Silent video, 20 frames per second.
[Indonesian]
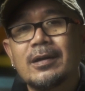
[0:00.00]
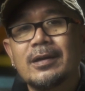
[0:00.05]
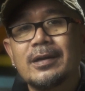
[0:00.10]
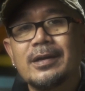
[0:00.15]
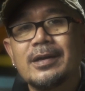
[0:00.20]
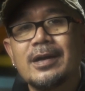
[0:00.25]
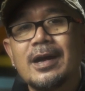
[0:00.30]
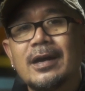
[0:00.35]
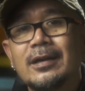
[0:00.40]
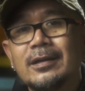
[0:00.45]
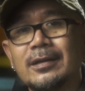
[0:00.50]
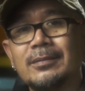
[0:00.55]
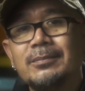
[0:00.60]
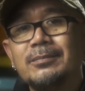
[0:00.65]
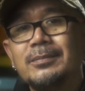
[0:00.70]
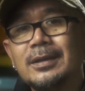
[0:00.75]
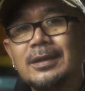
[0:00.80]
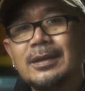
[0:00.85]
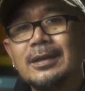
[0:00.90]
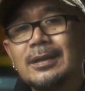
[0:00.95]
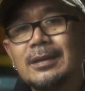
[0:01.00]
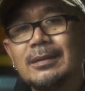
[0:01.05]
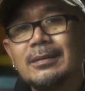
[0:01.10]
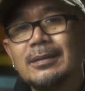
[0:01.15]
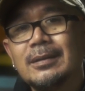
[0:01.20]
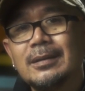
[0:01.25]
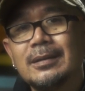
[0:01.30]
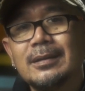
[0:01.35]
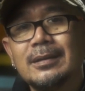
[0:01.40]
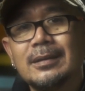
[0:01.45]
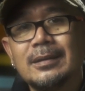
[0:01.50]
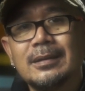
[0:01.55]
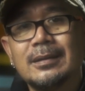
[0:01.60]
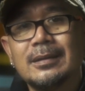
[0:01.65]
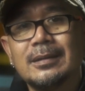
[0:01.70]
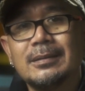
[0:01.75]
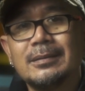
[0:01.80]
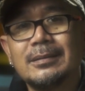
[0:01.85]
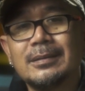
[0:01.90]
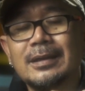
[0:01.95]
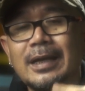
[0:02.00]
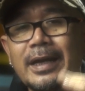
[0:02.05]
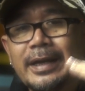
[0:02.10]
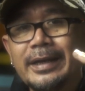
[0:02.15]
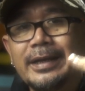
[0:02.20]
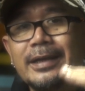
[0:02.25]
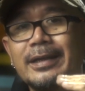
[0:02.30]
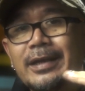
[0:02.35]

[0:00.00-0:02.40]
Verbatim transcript: Yang lebih eh, naik